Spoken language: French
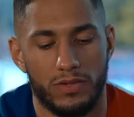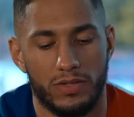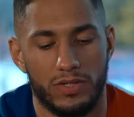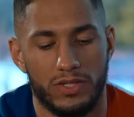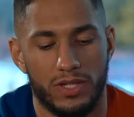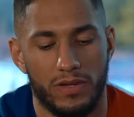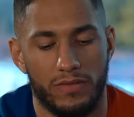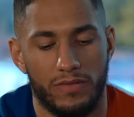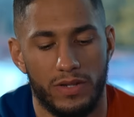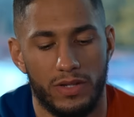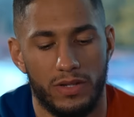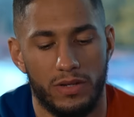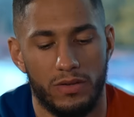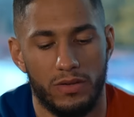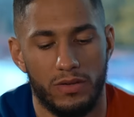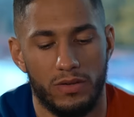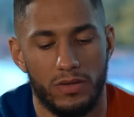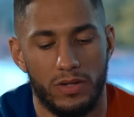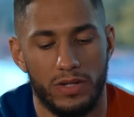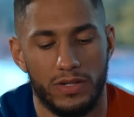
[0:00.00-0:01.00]
J'avais
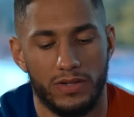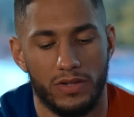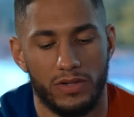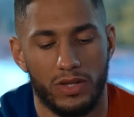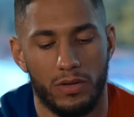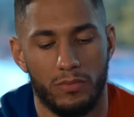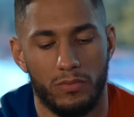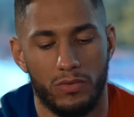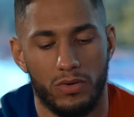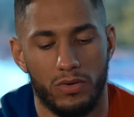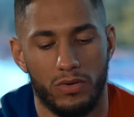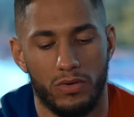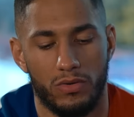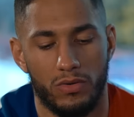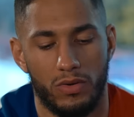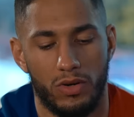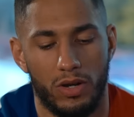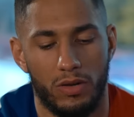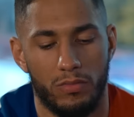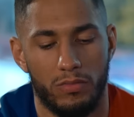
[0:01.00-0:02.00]
les entraînements au
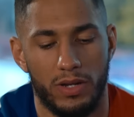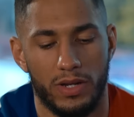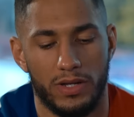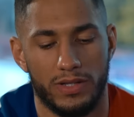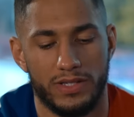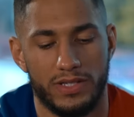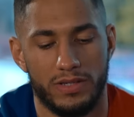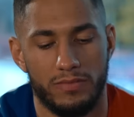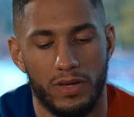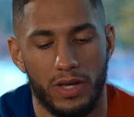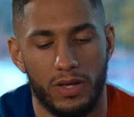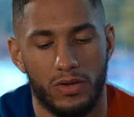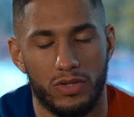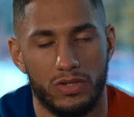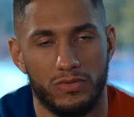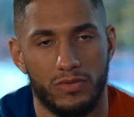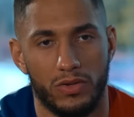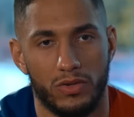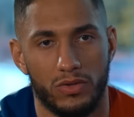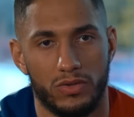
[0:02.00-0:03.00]
club lundi,
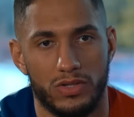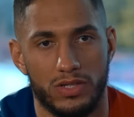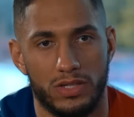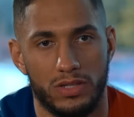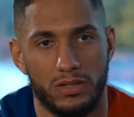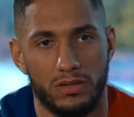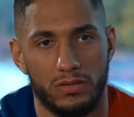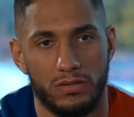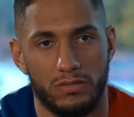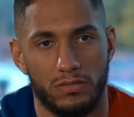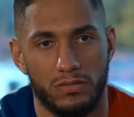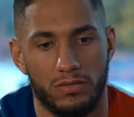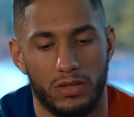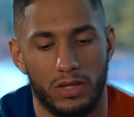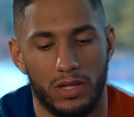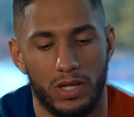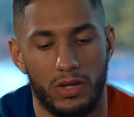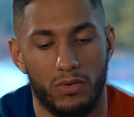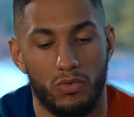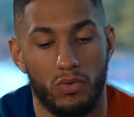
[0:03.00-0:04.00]
mercredi, vendredi.
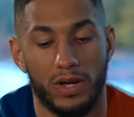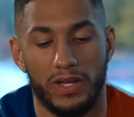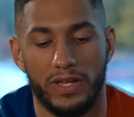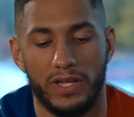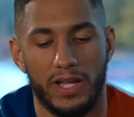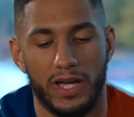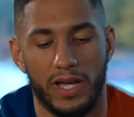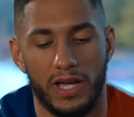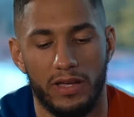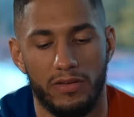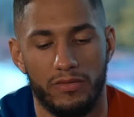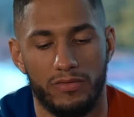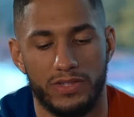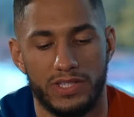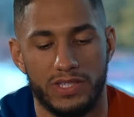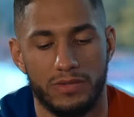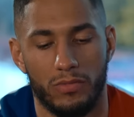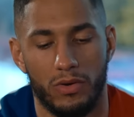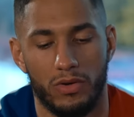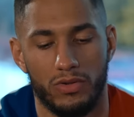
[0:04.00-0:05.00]
Et quoi qu'il arrive,
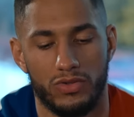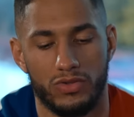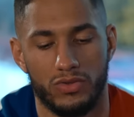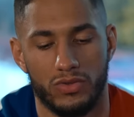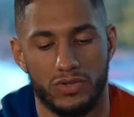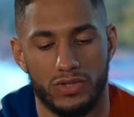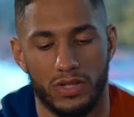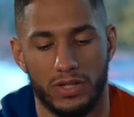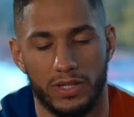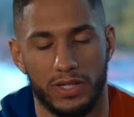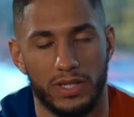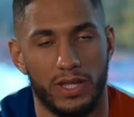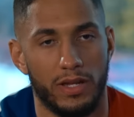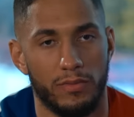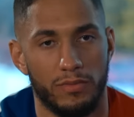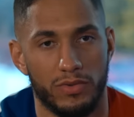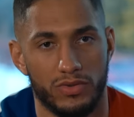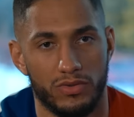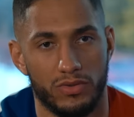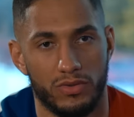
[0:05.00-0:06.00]
dimanche, on s'entraîne à la
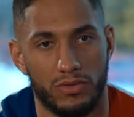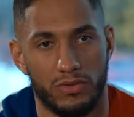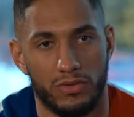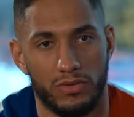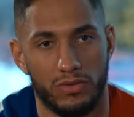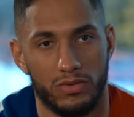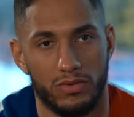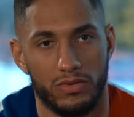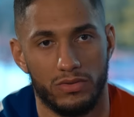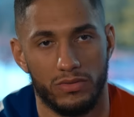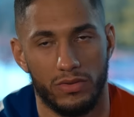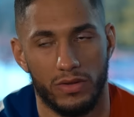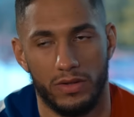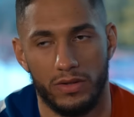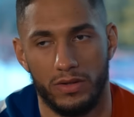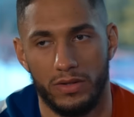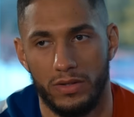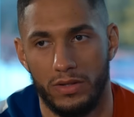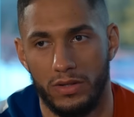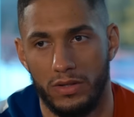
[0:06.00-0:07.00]
maison. Tu vois.
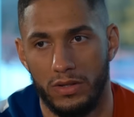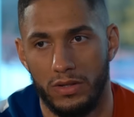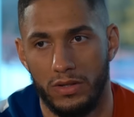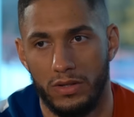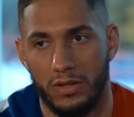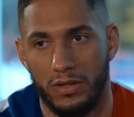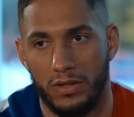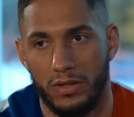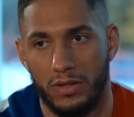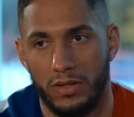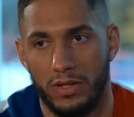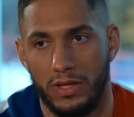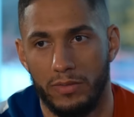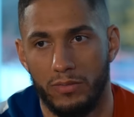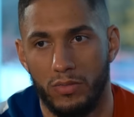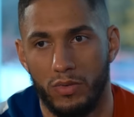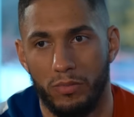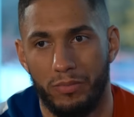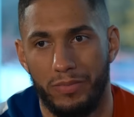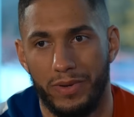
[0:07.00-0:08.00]
Et
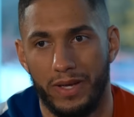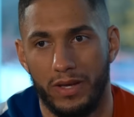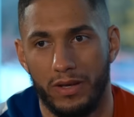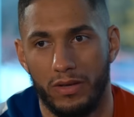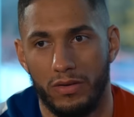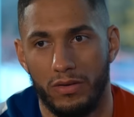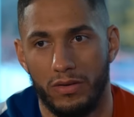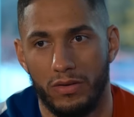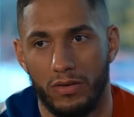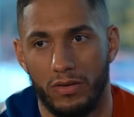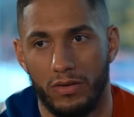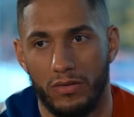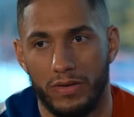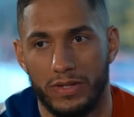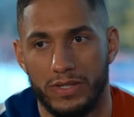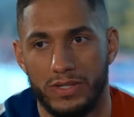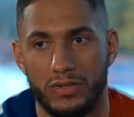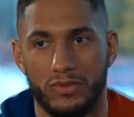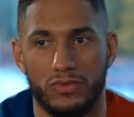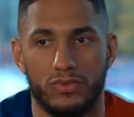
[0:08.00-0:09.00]
mon père, euh, on va
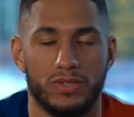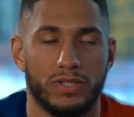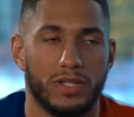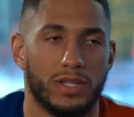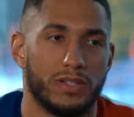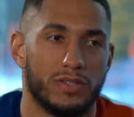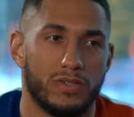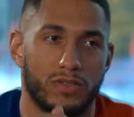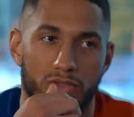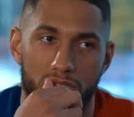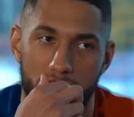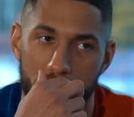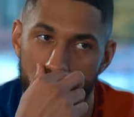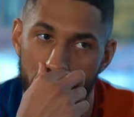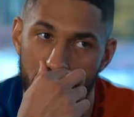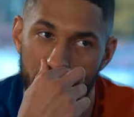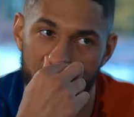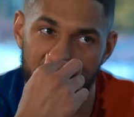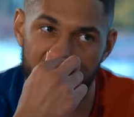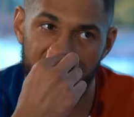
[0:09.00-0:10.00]
dire jusqu'à ce que
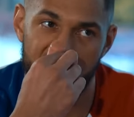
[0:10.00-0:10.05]
j'ai